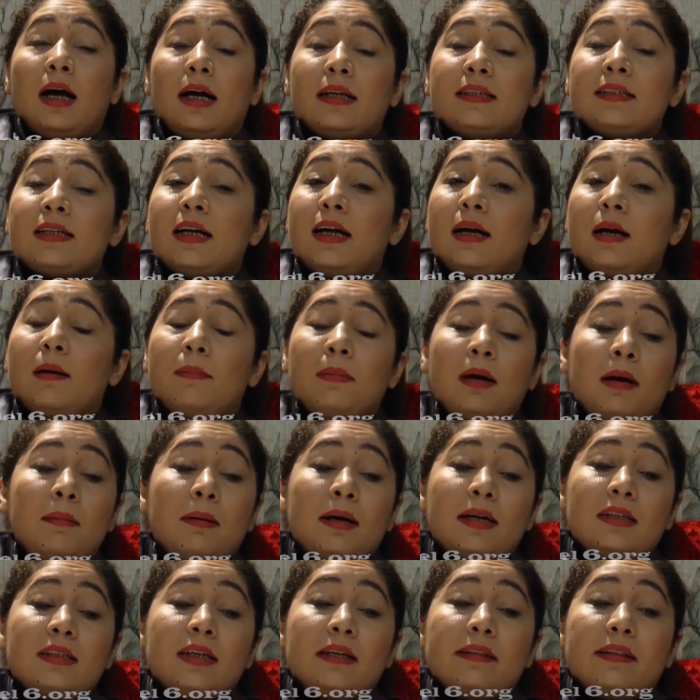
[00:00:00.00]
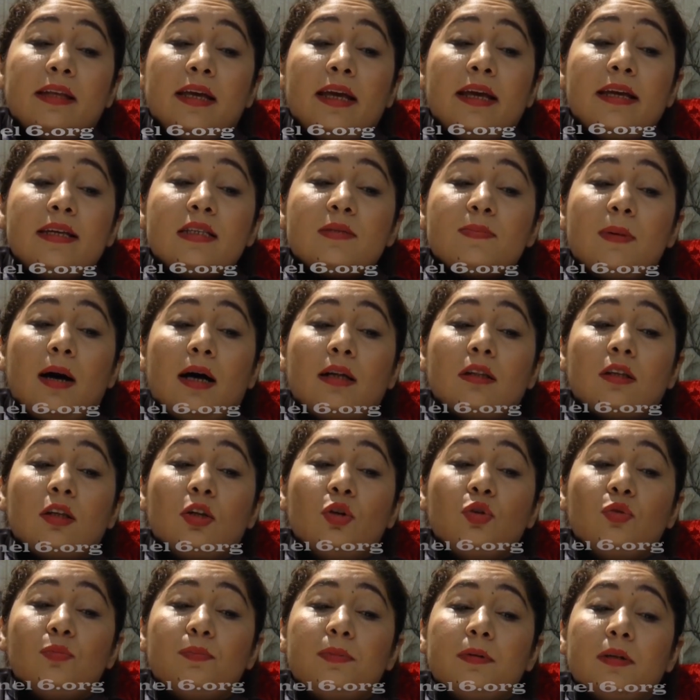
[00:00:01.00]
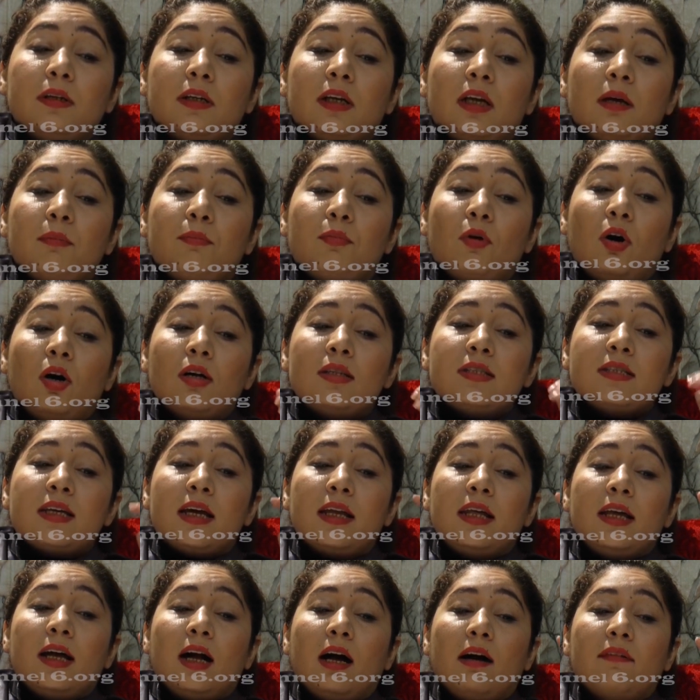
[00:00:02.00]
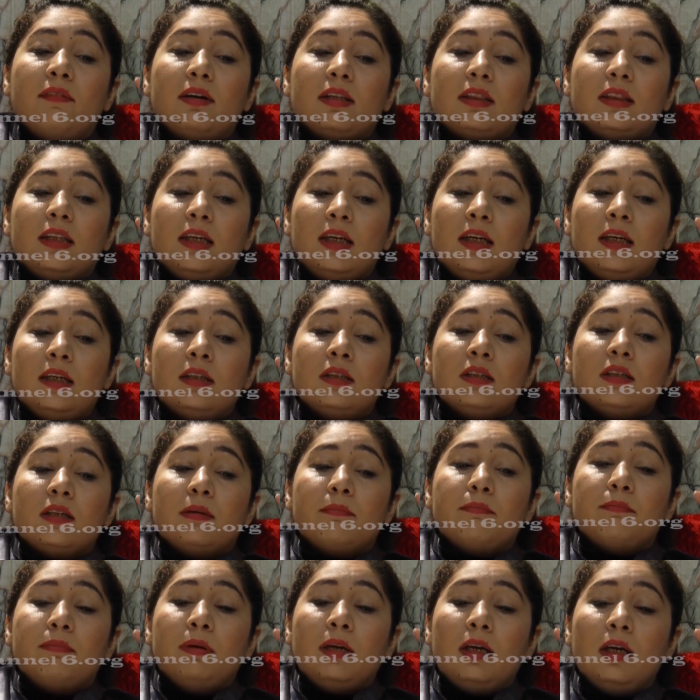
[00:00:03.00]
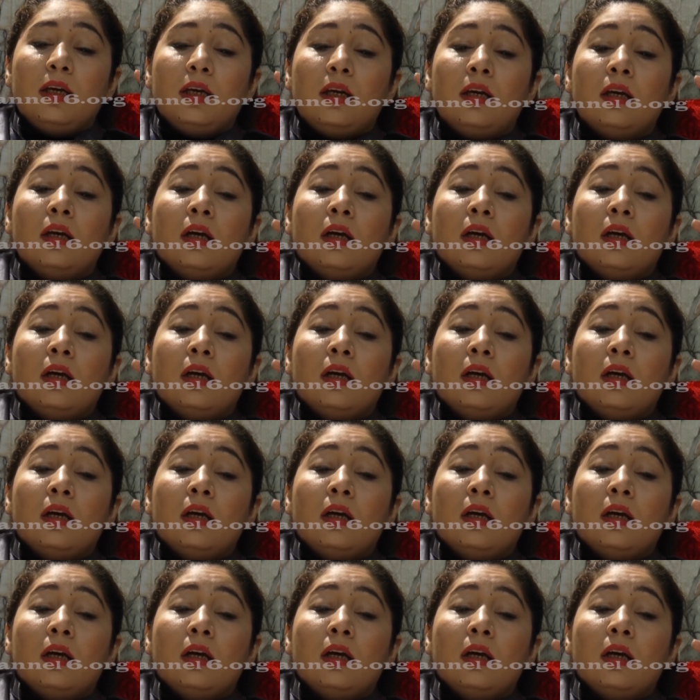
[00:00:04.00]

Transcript: अच्छा अब हम आ जाते हैं इस बात के ऊपर कि बहुत सारी खातन जब भी